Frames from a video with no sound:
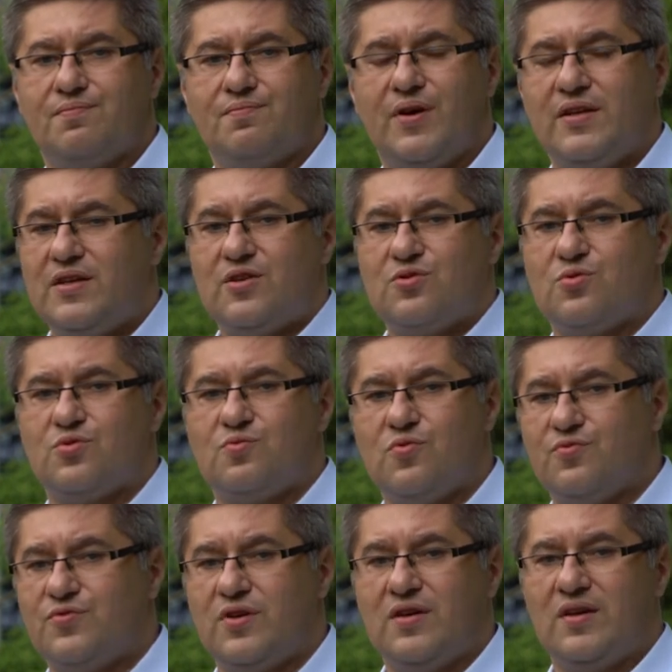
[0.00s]
Pan Jezus
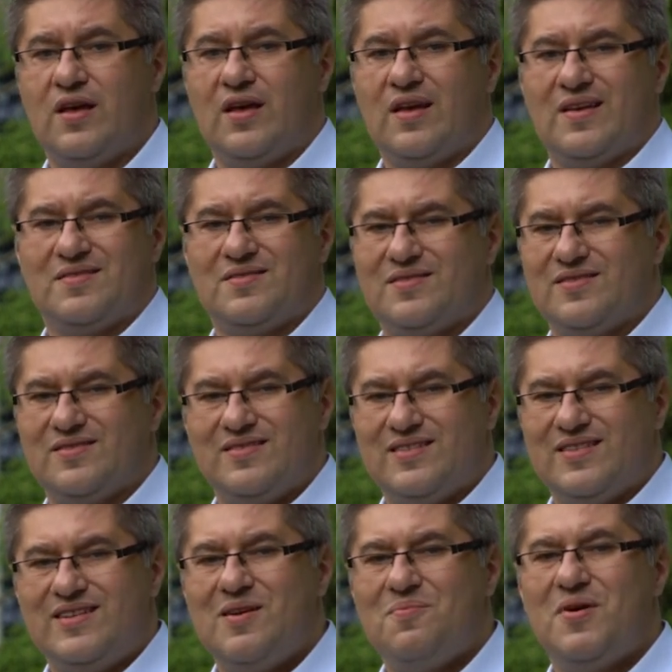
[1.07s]
mówi,
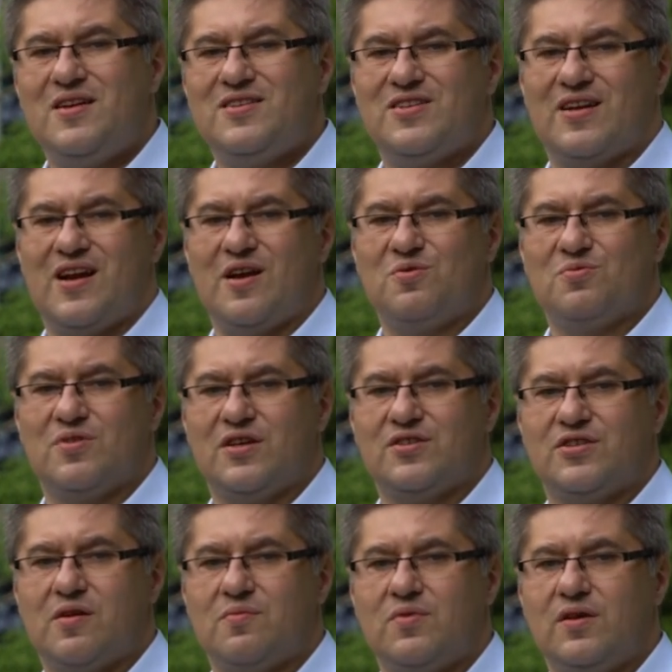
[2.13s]
nie będzie raju na
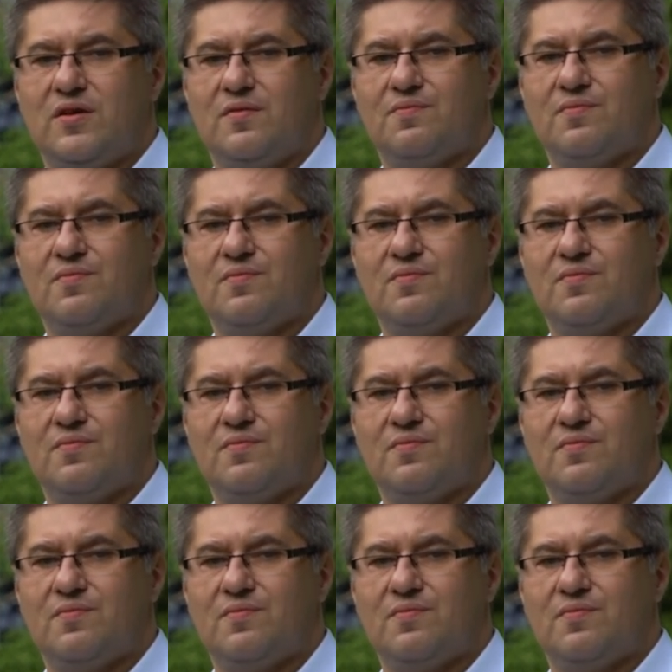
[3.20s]
ziemi.